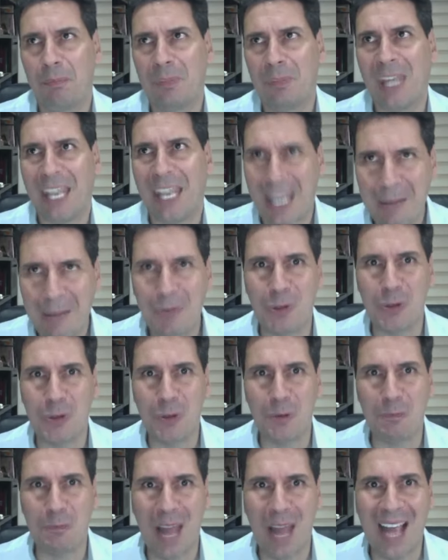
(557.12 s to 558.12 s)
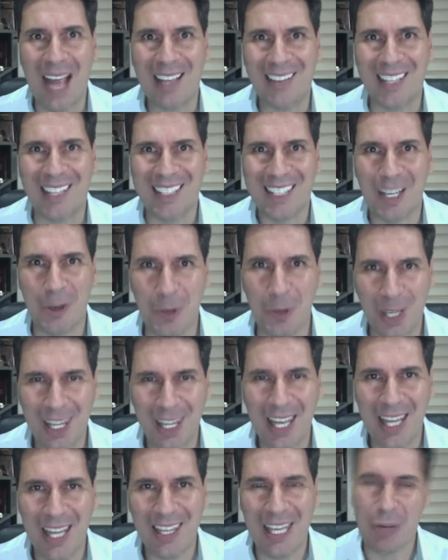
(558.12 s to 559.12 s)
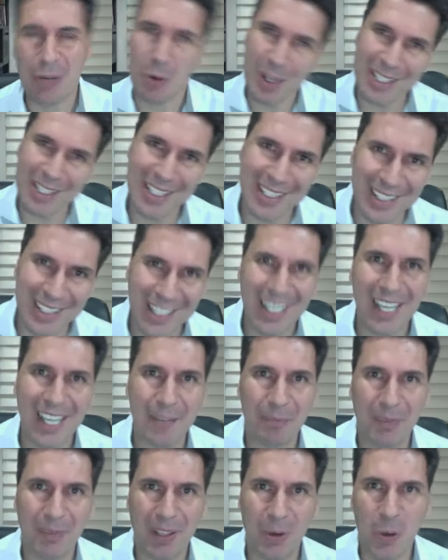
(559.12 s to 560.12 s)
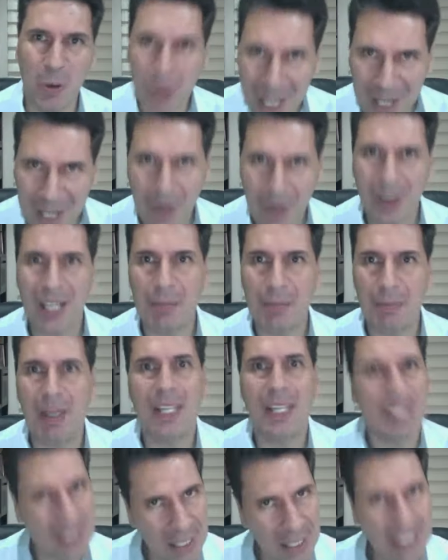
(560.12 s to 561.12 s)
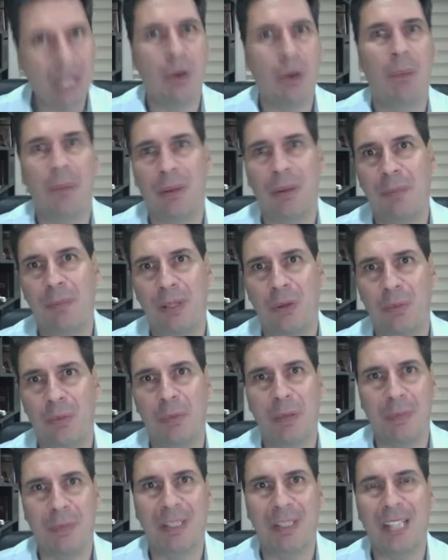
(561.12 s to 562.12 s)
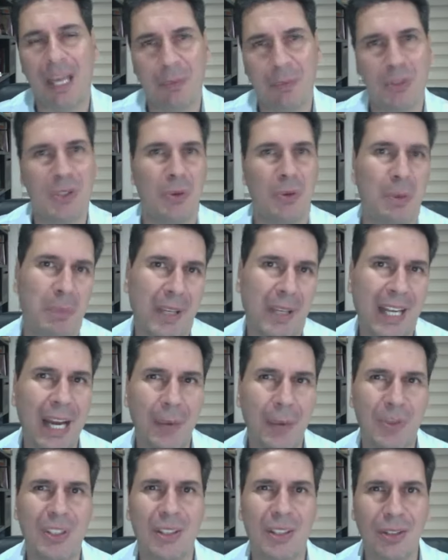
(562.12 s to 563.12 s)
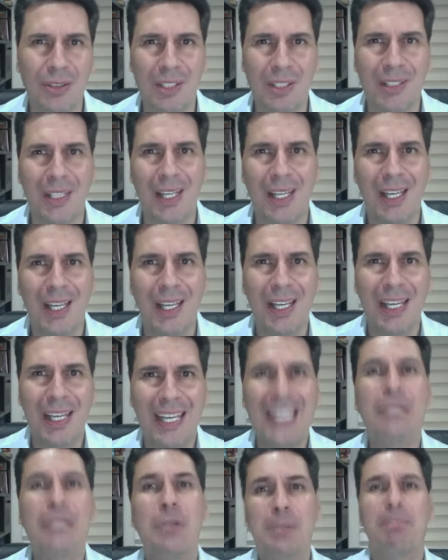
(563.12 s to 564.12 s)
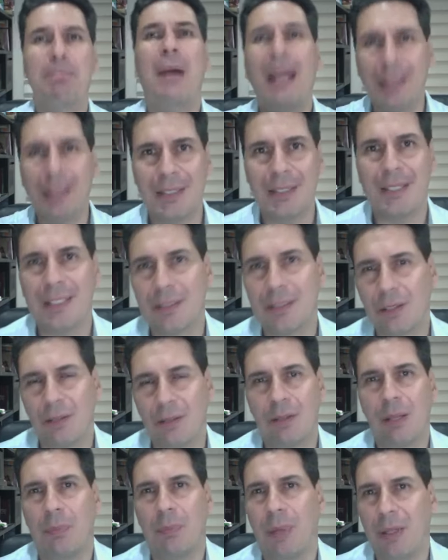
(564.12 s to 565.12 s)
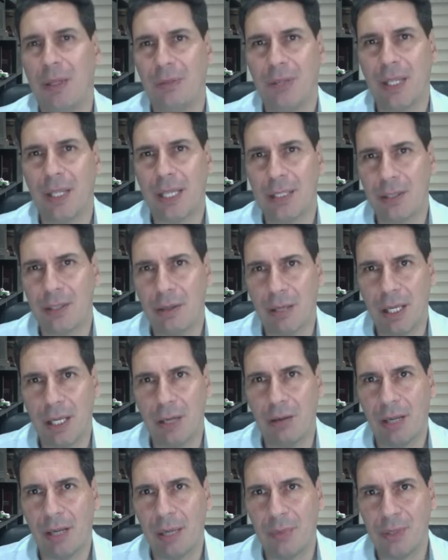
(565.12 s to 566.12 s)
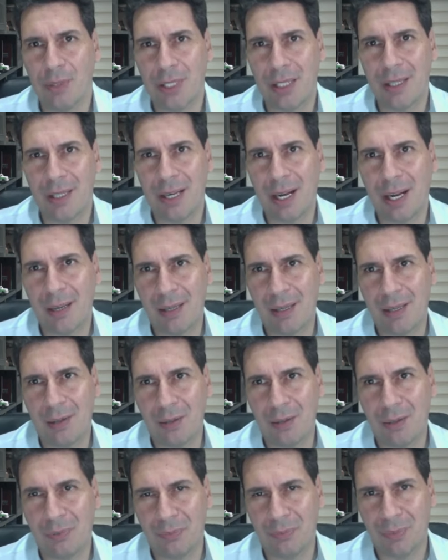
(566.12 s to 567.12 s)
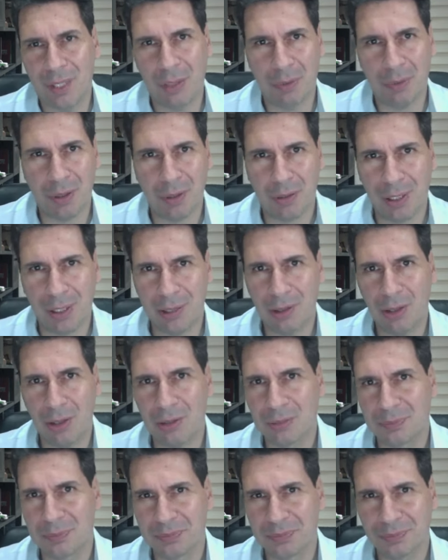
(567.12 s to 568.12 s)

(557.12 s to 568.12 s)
tenemos un plan de seguridad que no existía, único en el país, y lo, implementamos y lo aplicamos. Entonces, eso es parte, insisto, de una planificación que logramos generar dentro de nuestro cantón.